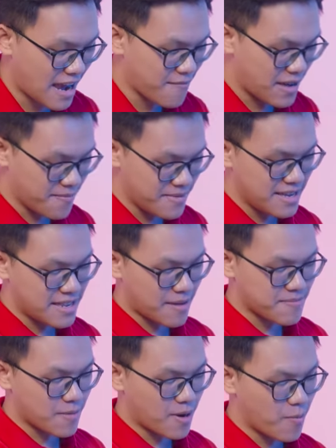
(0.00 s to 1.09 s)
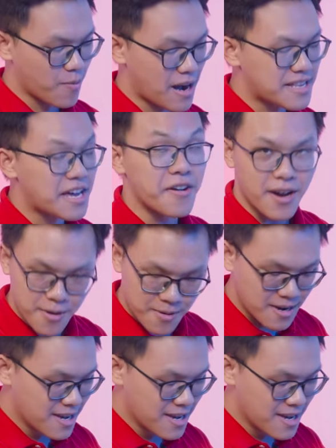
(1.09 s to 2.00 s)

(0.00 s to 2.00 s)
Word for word: NVMe 5.0 nó đã ra đời đâu